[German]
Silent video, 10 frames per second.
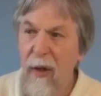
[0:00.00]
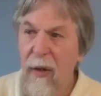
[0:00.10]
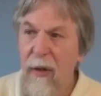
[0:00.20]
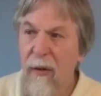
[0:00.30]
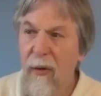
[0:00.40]

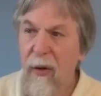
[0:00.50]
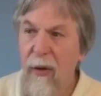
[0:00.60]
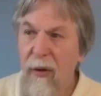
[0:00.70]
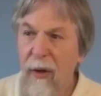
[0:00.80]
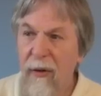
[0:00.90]
Diesen
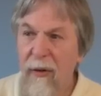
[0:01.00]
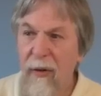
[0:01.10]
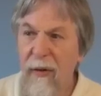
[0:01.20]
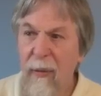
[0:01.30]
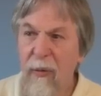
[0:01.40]
Kontext
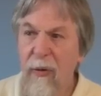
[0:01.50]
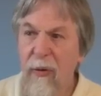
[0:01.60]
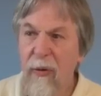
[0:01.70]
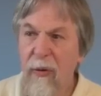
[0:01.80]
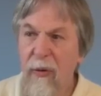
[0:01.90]
des
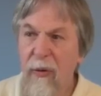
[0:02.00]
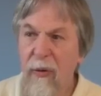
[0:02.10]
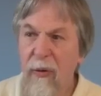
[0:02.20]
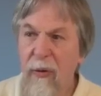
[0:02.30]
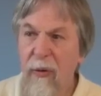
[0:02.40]
Abschnitts
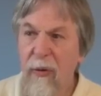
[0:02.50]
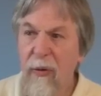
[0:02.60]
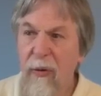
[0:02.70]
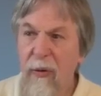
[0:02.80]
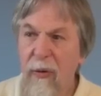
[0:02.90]
können wir
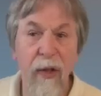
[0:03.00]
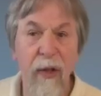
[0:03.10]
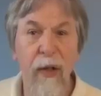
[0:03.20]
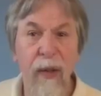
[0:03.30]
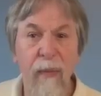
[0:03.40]
darstellen,
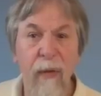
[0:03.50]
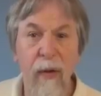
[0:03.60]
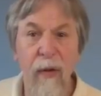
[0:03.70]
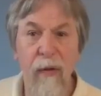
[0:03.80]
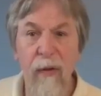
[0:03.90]
indem
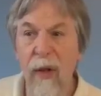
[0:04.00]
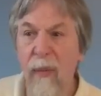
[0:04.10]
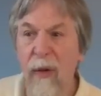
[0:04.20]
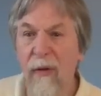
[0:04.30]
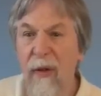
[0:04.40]
wir uns wieder
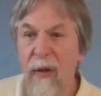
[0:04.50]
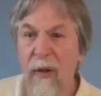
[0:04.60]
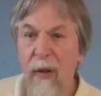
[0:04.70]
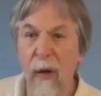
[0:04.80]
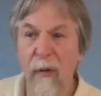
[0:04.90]

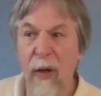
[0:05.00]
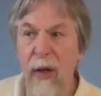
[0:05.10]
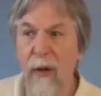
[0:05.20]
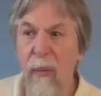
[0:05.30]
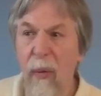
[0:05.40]
beziehen auf
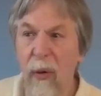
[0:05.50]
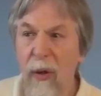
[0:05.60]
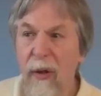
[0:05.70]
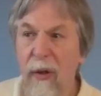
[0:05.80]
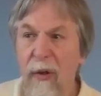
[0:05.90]
eine
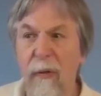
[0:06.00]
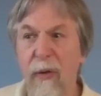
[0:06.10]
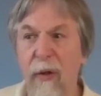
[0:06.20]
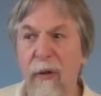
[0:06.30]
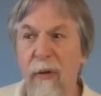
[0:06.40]
mögliche
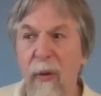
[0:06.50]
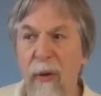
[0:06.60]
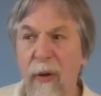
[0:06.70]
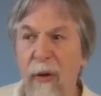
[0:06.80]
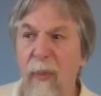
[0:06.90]

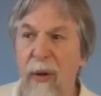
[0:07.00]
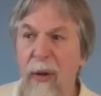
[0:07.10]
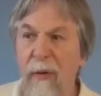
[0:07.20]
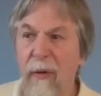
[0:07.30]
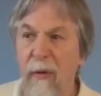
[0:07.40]
Definition des
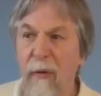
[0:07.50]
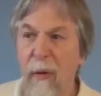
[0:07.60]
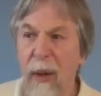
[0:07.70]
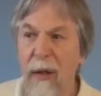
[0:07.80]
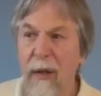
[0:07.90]
Begriffs
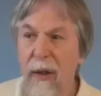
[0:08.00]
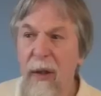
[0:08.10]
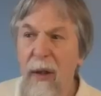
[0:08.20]
Informatik.